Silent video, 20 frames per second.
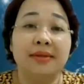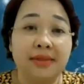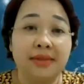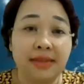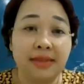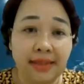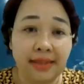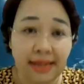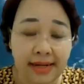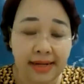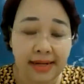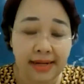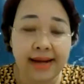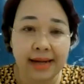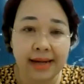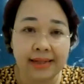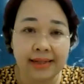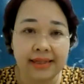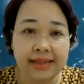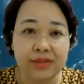những cái kỹ
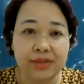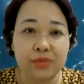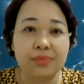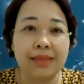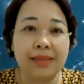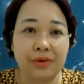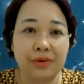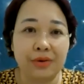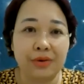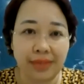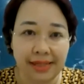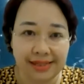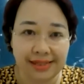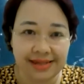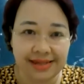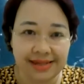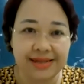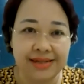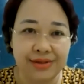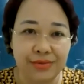năng để chúng ta có thể
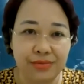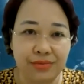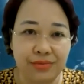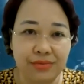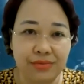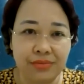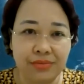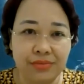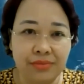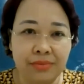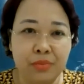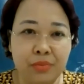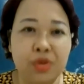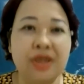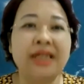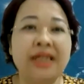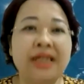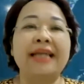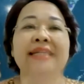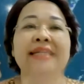sở hữu một
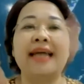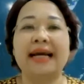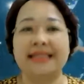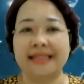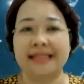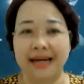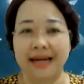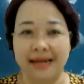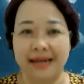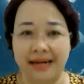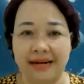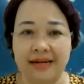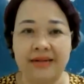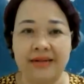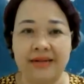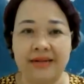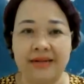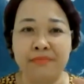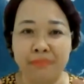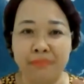cái căn nhà rất là
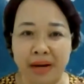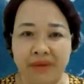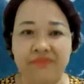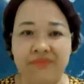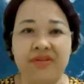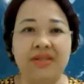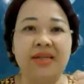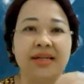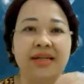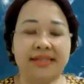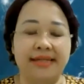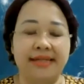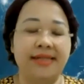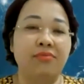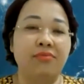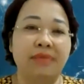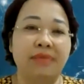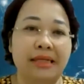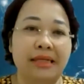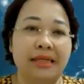lớn bền vững ở trên
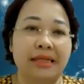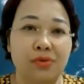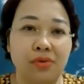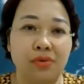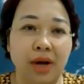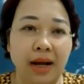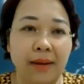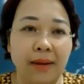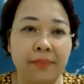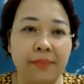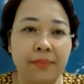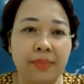không gian số ạ